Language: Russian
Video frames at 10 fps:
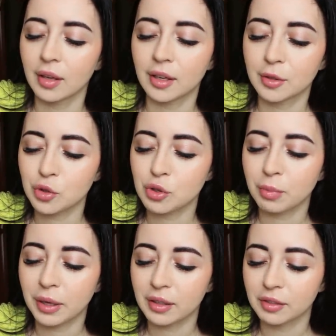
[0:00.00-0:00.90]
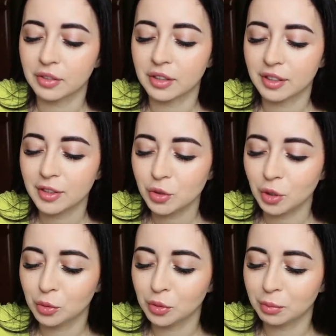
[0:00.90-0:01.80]
И, короче, он поехал в Киргизию,
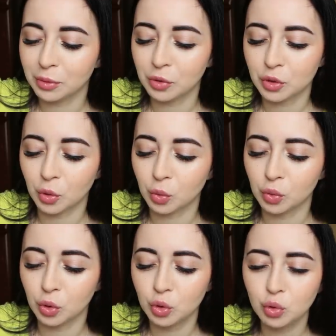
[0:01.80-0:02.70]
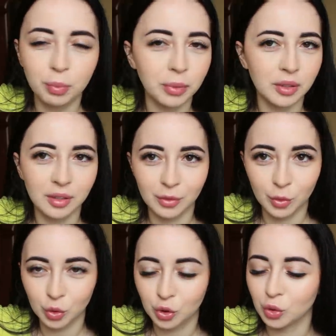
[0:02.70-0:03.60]
оттуда привез какую-то супер
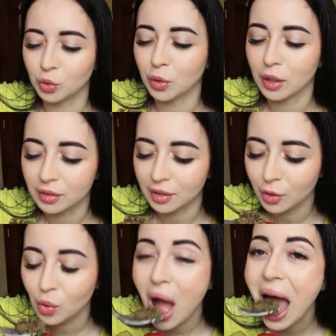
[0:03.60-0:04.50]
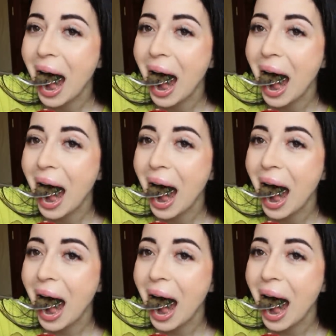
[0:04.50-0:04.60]
навороченную антенну.